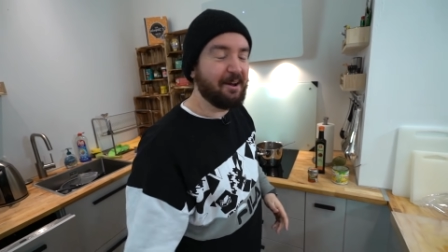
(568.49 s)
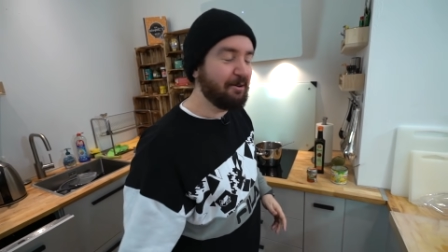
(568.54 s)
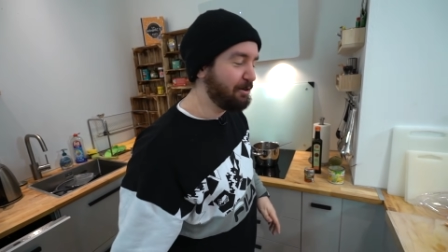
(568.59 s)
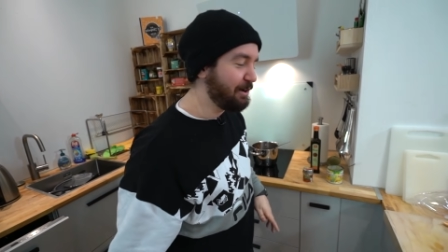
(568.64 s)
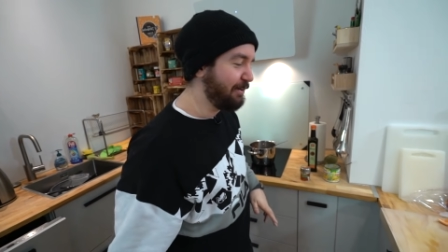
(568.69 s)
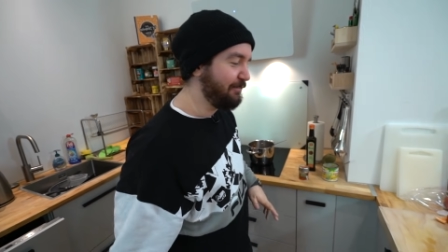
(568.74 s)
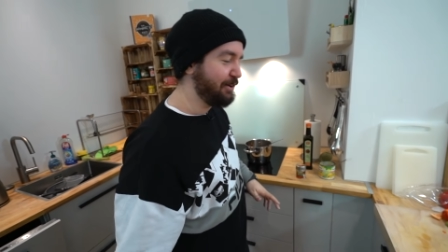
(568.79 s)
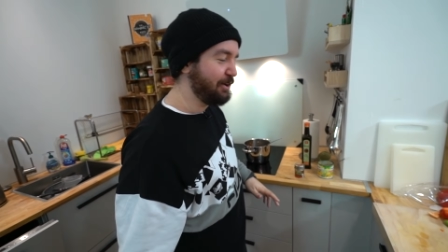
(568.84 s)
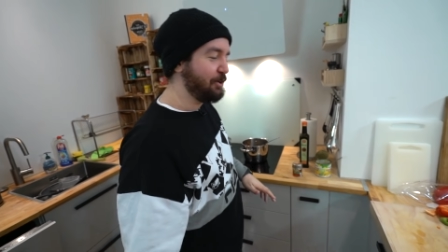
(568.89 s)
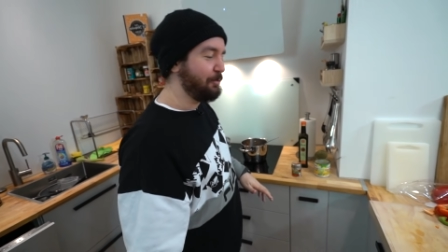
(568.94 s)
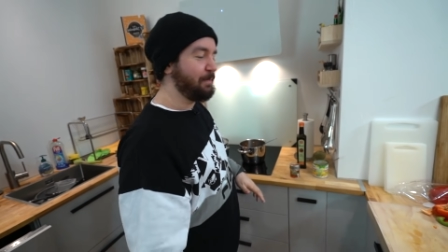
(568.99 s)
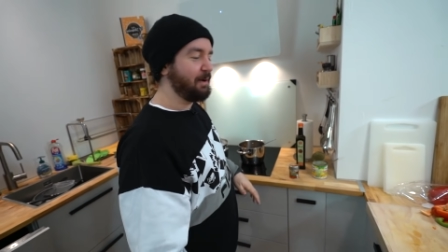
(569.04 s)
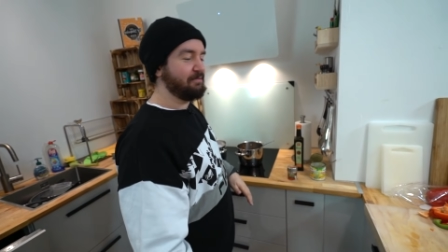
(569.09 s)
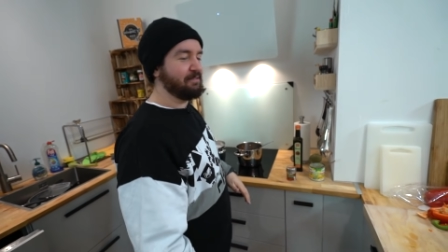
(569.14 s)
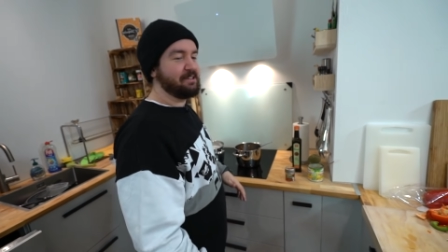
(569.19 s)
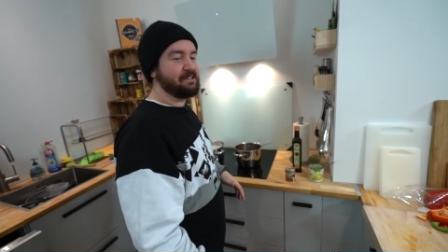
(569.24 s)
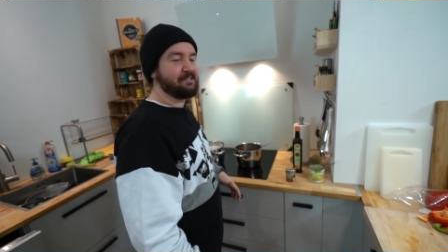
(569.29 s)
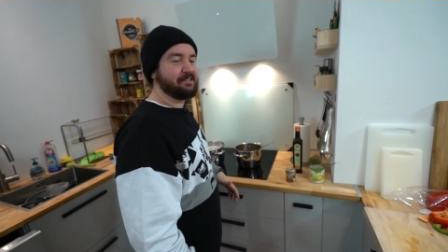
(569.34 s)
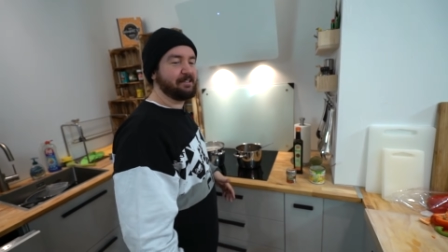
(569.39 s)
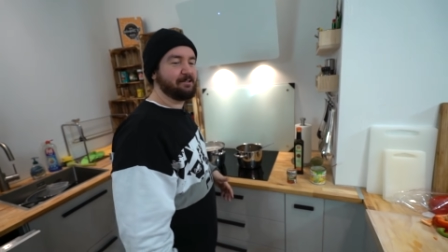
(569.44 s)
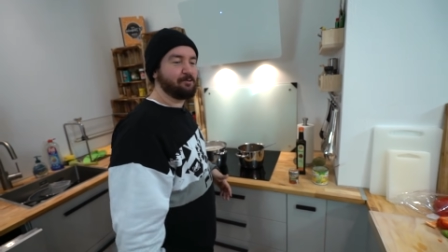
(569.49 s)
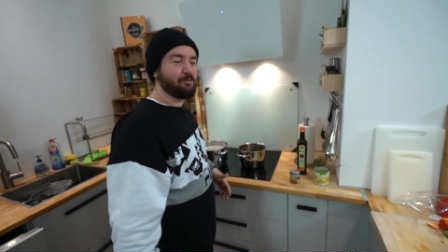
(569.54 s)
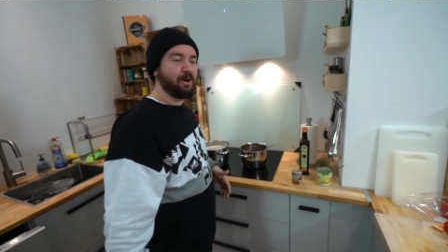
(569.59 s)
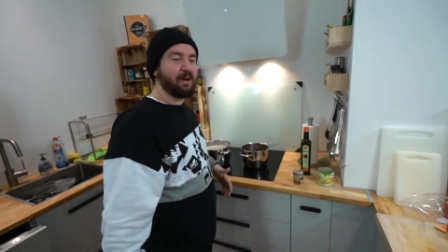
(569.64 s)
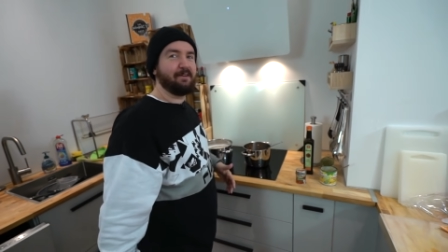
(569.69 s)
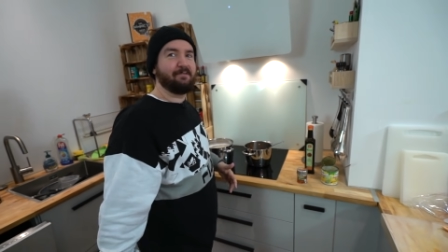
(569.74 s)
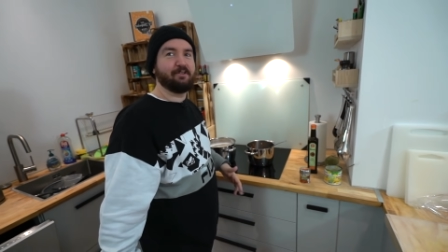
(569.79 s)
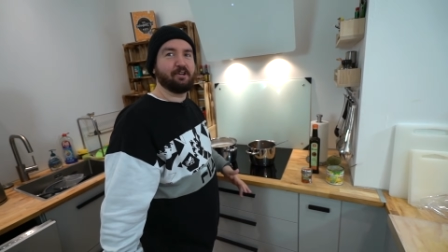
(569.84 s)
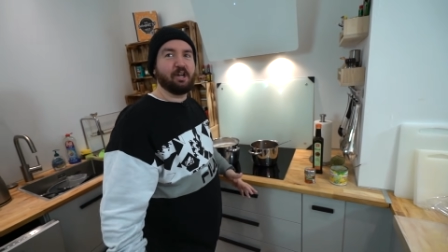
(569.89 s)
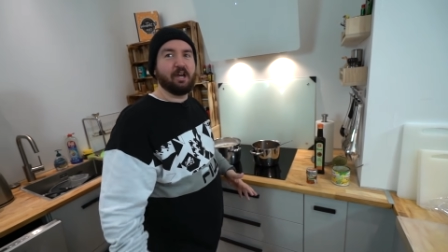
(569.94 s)
Und da wäre nochmal Vincent
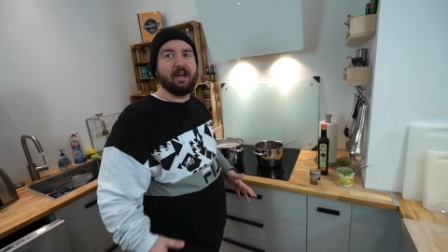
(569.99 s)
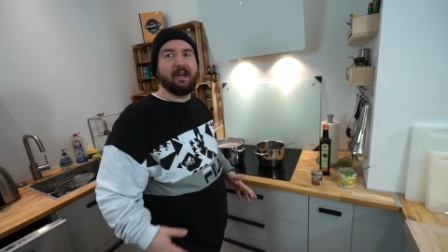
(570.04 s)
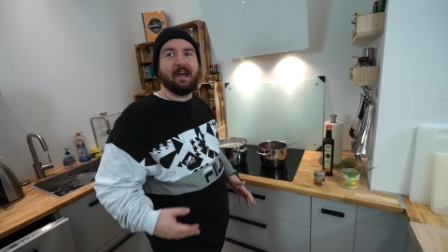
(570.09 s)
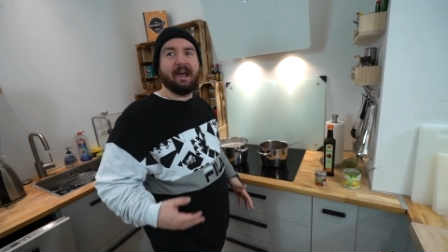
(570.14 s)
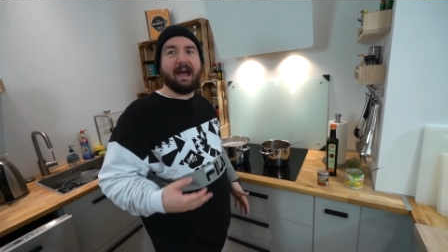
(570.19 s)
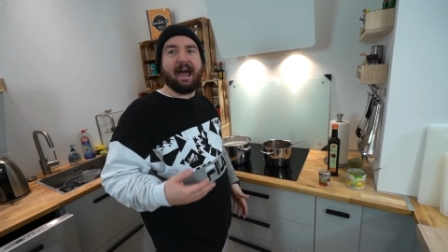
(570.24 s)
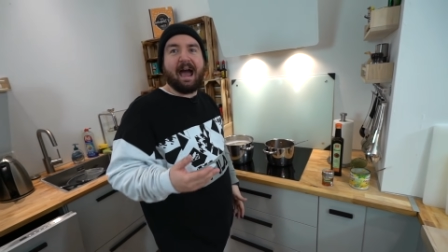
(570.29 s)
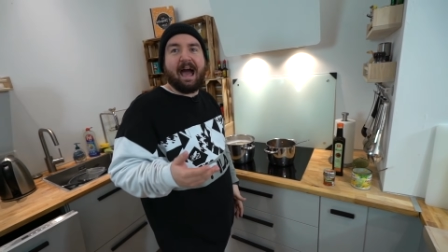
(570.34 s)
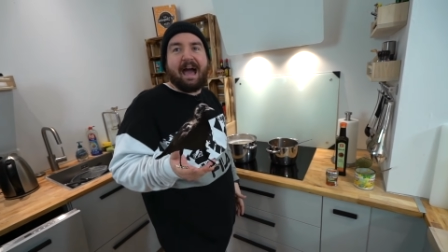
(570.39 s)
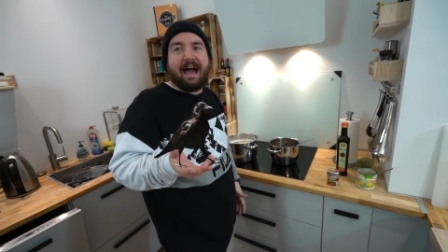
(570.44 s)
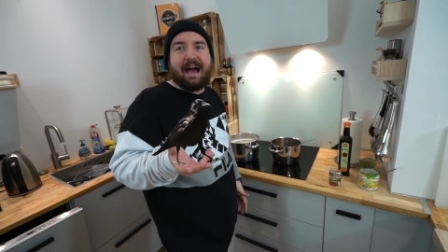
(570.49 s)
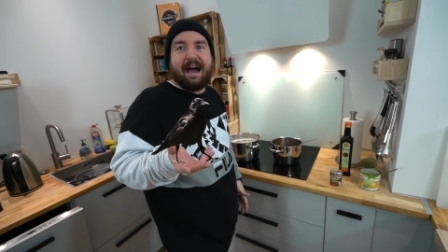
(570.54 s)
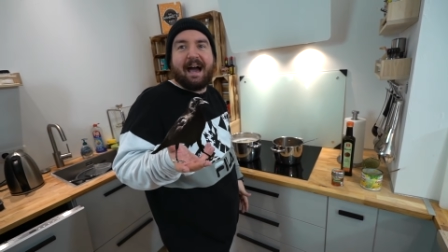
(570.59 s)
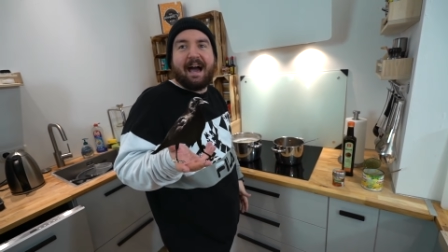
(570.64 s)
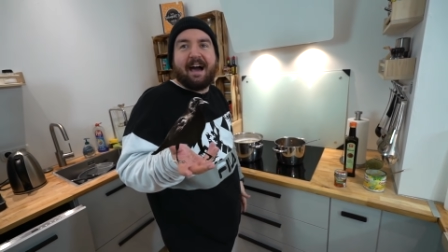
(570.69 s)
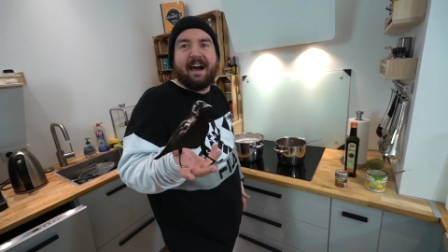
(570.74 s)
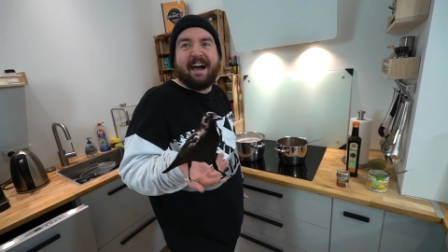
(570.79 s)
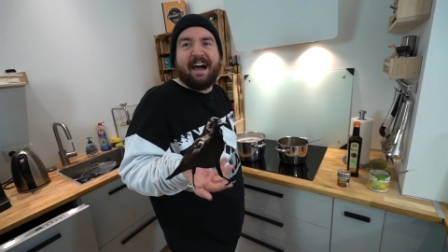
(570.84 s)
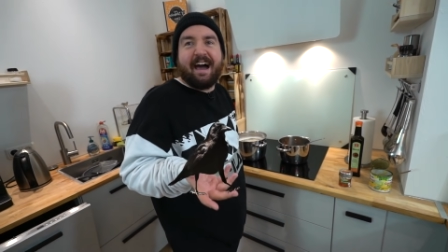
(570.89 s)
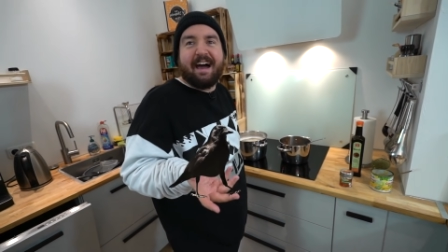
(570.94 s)
Raven. Ah.